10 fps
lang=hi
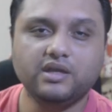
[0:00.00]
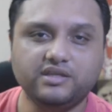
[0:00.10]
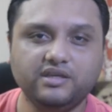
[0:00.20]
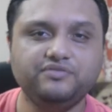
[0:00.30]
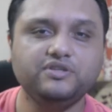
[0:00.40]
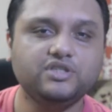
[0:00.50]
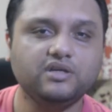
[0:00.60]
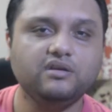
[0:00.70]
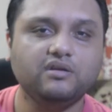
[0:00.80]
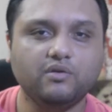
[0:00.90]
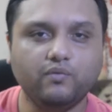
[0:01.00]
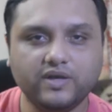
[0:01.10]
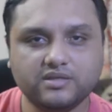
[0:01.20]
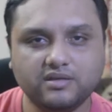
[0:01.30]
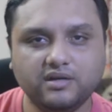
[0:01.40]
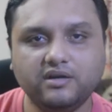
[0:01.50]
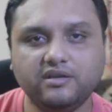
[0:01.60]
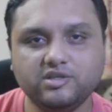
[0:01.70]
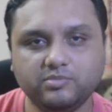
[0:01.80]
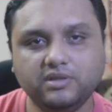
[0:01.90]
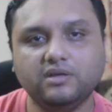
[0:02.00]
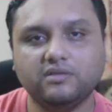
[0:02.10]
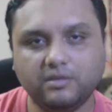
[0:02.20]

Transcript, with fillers: ये फीचर वेस्टर्न कंट्रीज़ में